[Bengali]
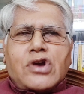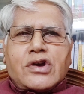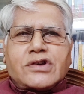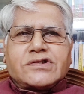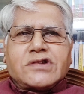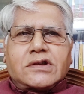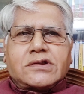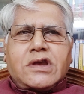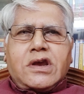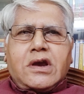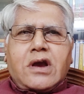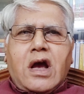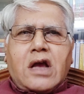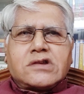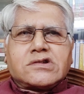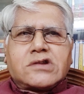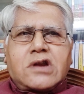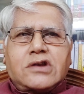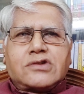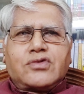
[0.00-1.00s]
সংস্থাতে
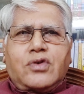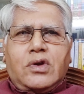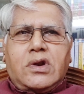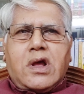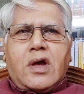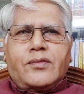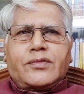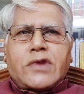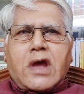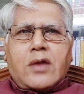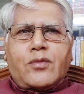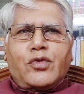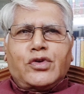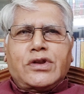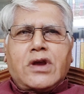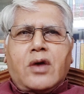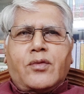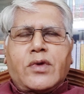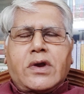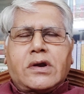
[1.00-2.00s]
কাজ টাজ করলাম তার
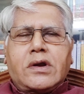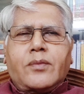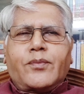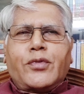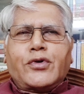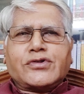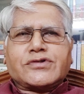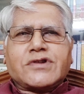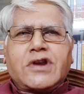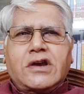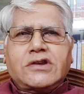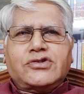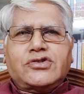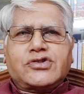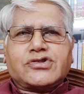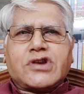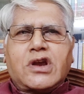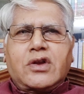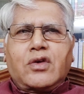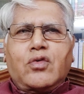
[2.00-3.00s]
মধ্যে আমরা একটা পোস্ট
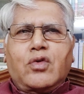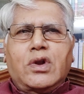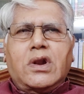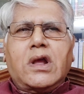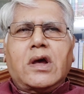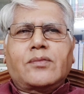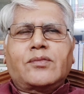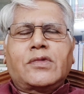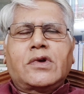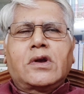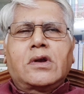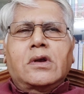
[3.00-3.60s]
গ্র্যাজুয়েশন করলাম